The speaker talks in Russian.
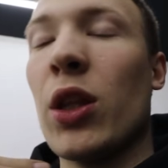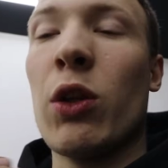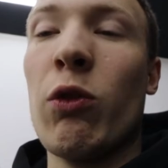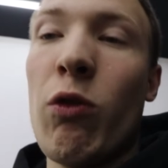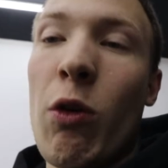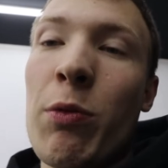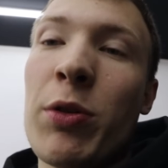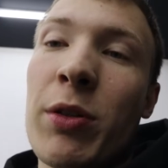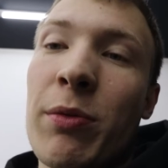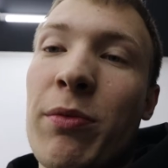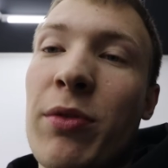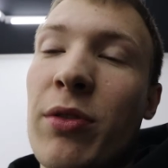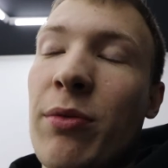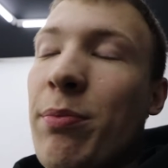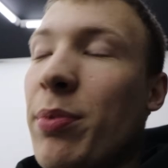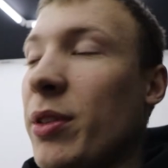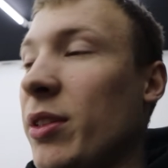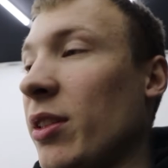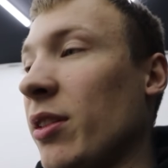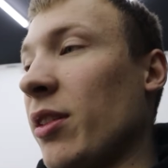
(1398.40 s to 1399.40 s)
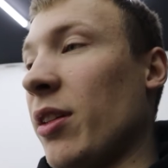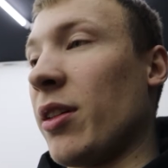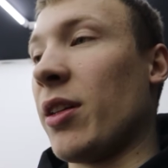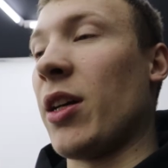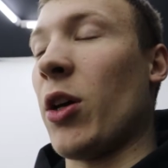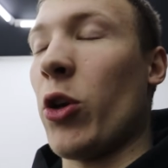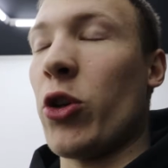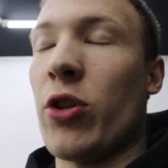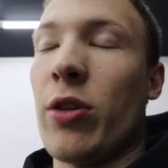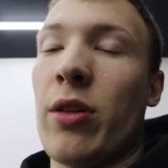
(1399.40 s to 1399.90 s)
Ну, в общем, пацаны,
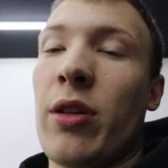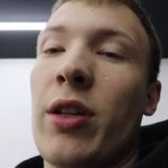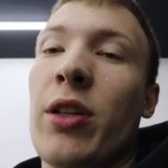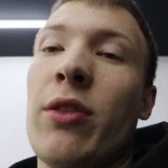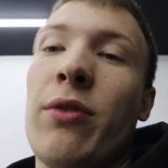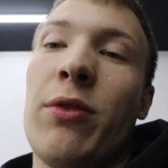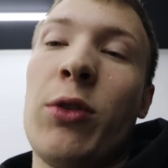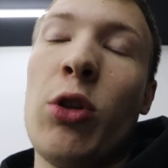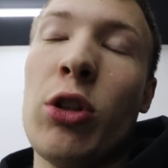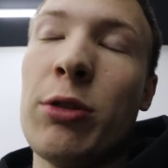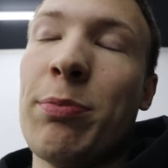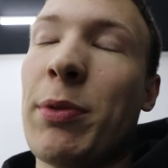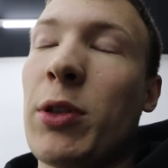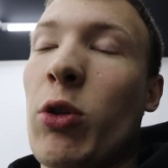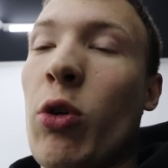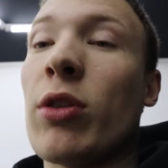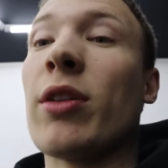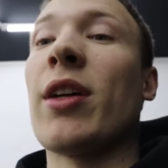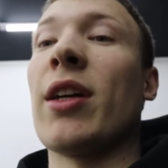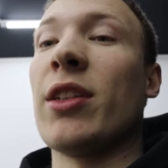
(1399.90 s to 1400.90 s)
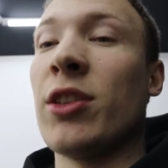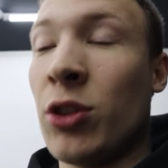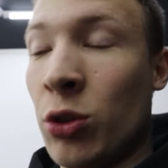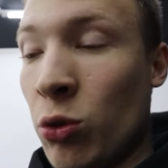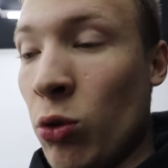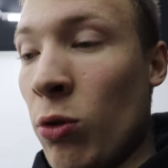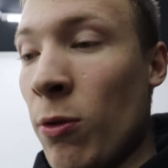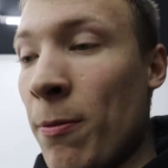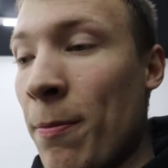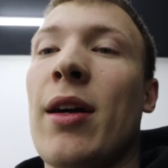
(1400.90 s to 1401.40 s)
короче, видос подходит к
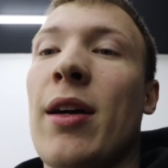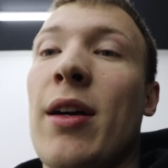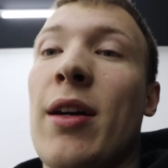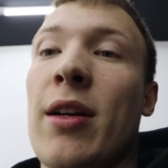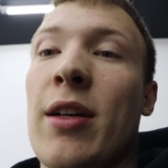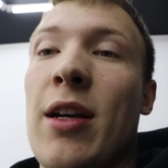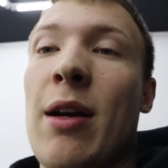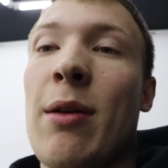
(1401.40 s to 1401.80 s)
концу. А,